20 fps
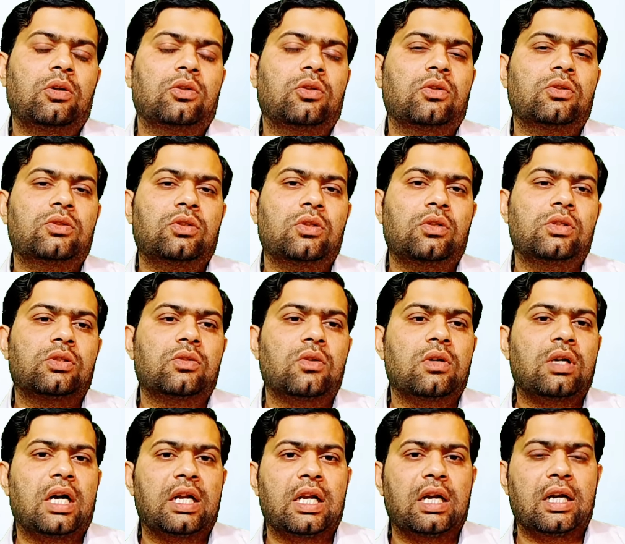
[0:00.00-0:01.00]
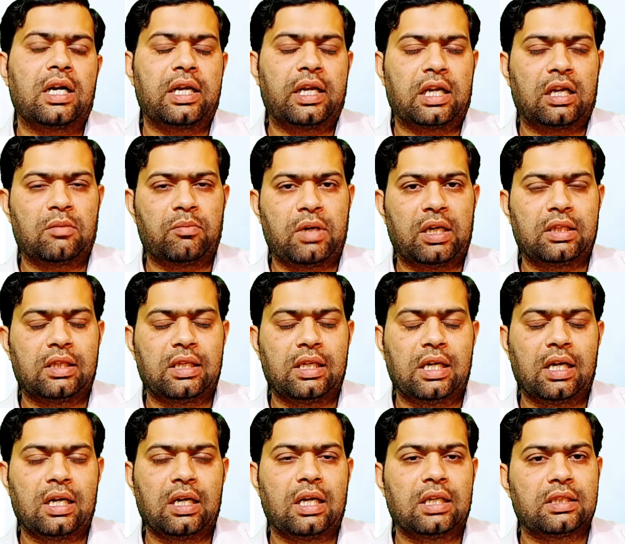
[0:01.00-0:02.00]
और दोस्तों इसको खाना खाने के बाद
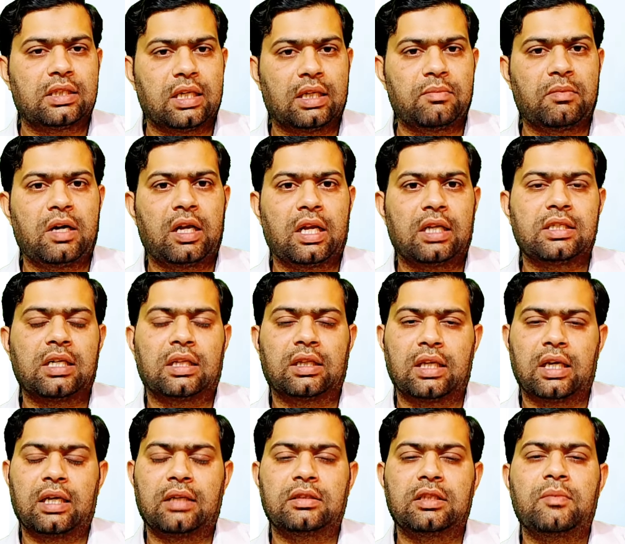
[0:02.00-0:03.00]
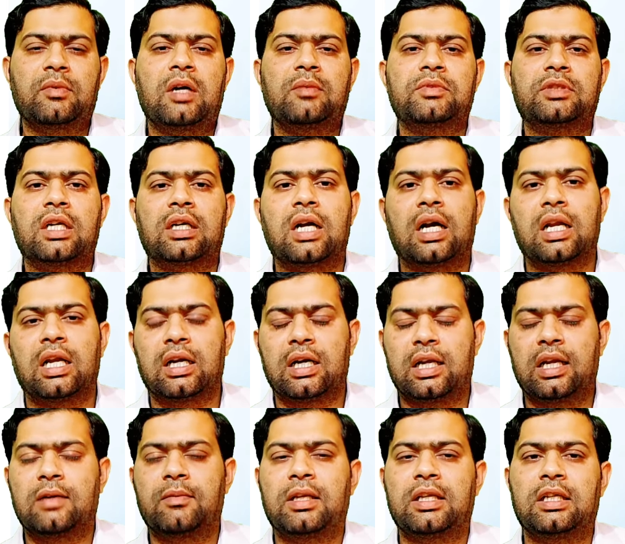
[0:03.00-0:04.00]
लिया अच्छा माना जाता है जब आप इसे खाना
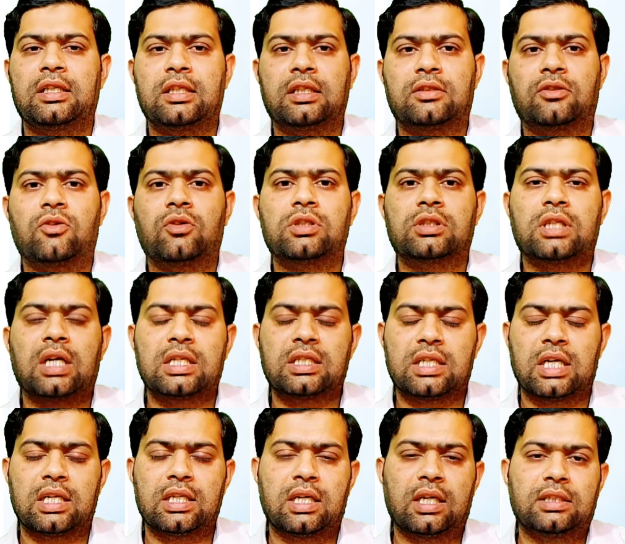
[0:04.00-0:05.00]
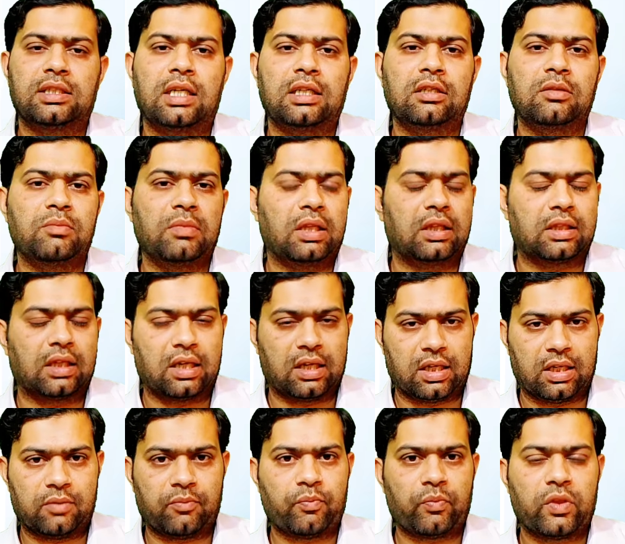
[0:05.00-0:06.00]
खाने के बाद लेते तो इसका अच्छा रिजल्ट मिलता
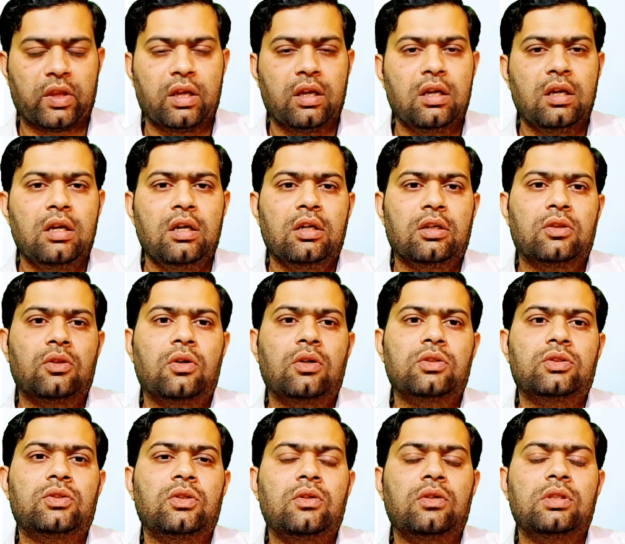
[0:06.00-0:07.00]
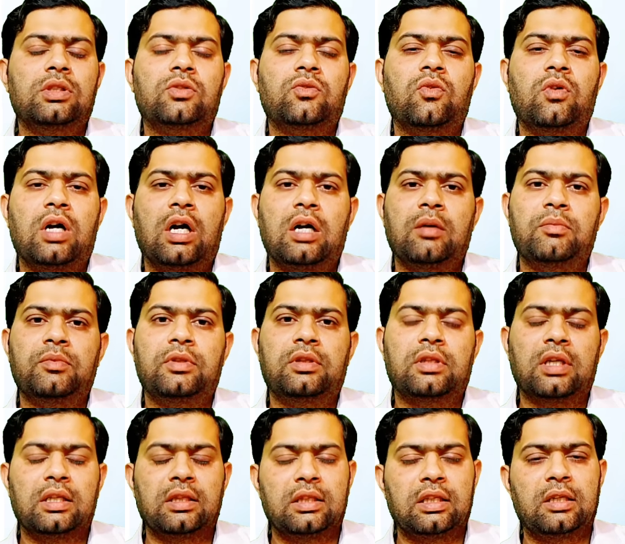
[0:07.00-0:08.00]
है दोस्तों इसको आप
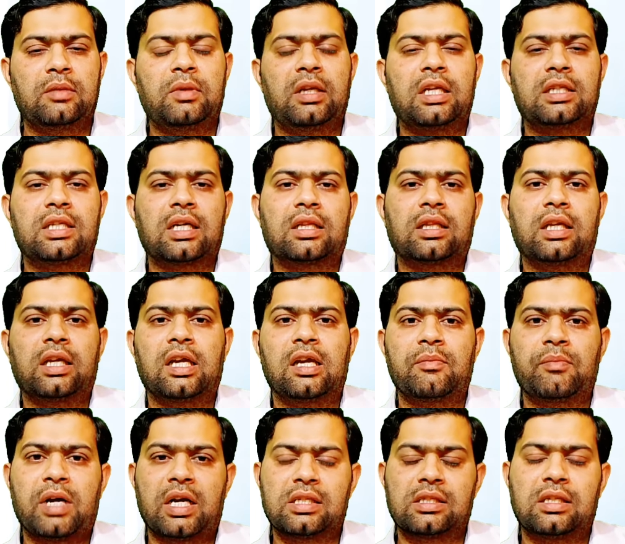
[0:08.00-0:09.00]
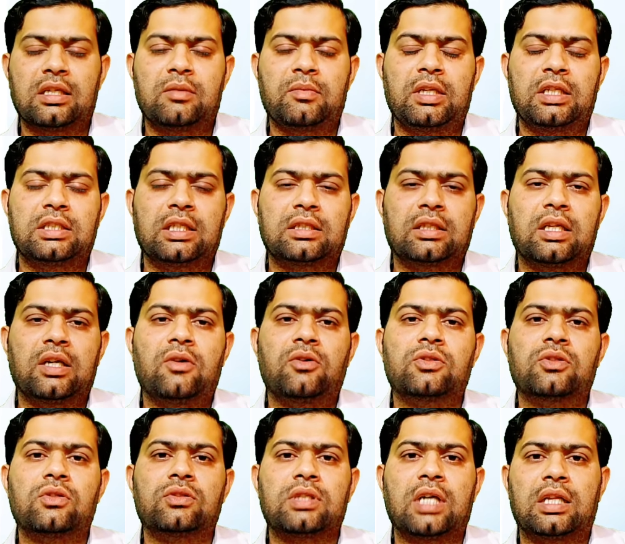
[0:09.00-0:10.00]
तीन दिन भी ले सकते हैं पाँच दिन भी ले सकते हैं
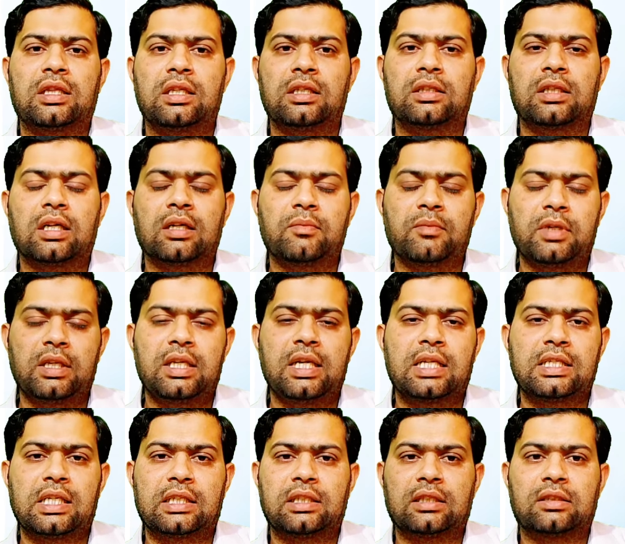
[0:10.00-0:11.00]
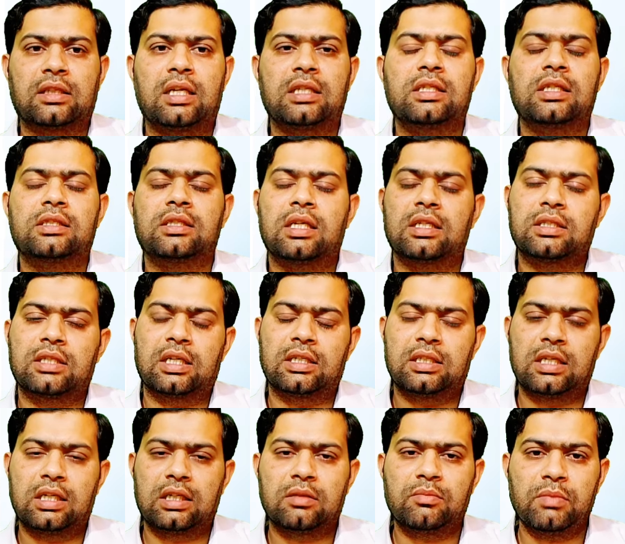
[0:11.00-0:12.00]
उसको सात दिन तक भी लिया जा सकता है जिससे अच्छा
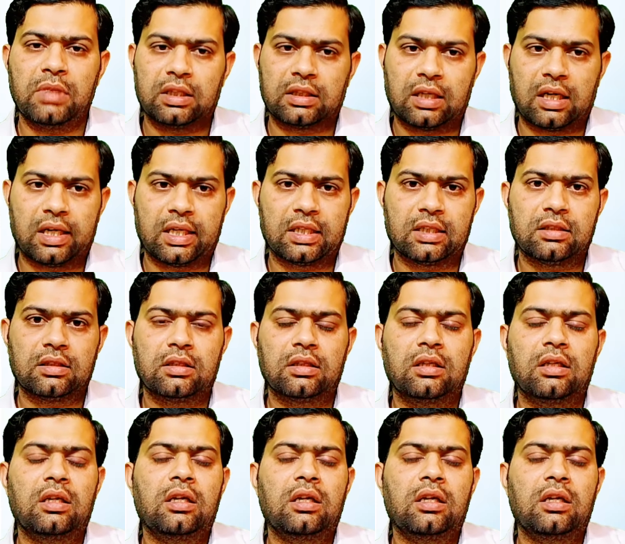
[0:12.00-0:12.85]
रिजल्ट मिलता है